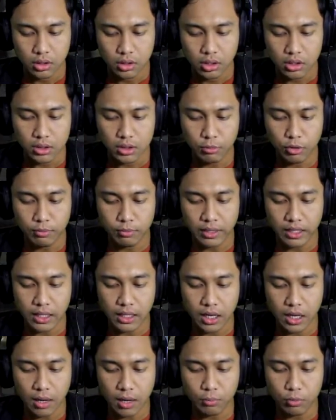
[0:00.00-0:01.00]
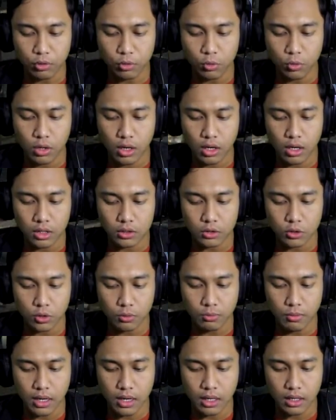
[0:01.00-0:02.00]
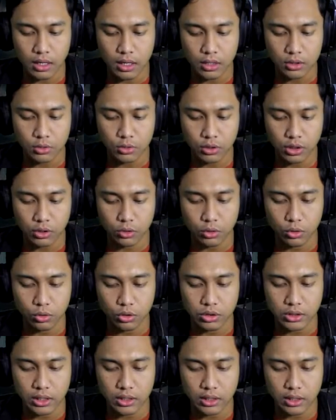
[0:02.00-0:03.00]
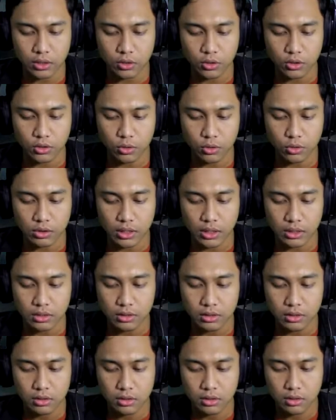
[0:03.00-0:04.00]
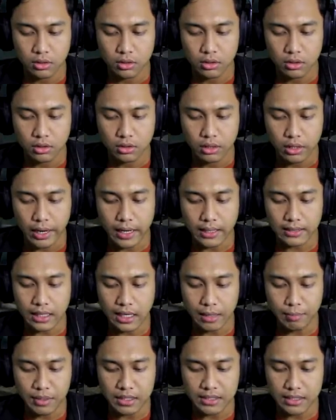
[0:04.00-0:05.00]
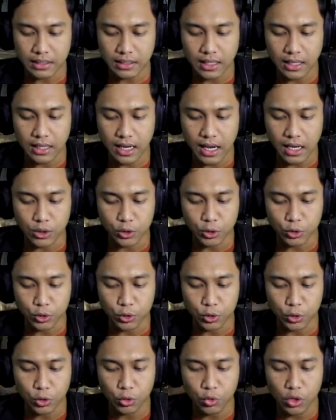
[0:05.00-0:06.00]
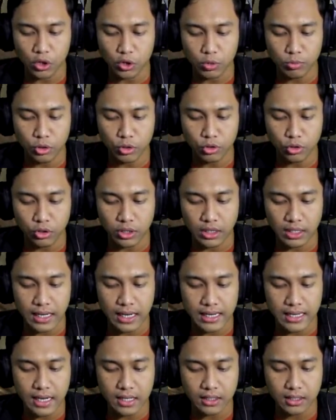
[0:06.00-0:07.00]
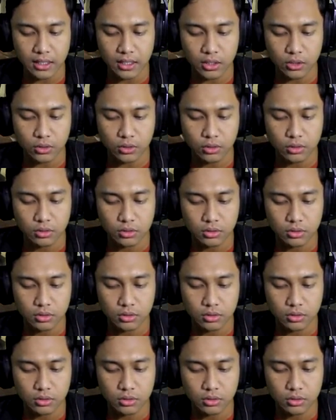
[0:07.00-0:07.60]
Ini sebelum mereka kabur, gua coba hancurin dulu selnya terus-terusan. Eh, salah pencet lagi. Aduh, gua tuh menurunin layar tadi tuh.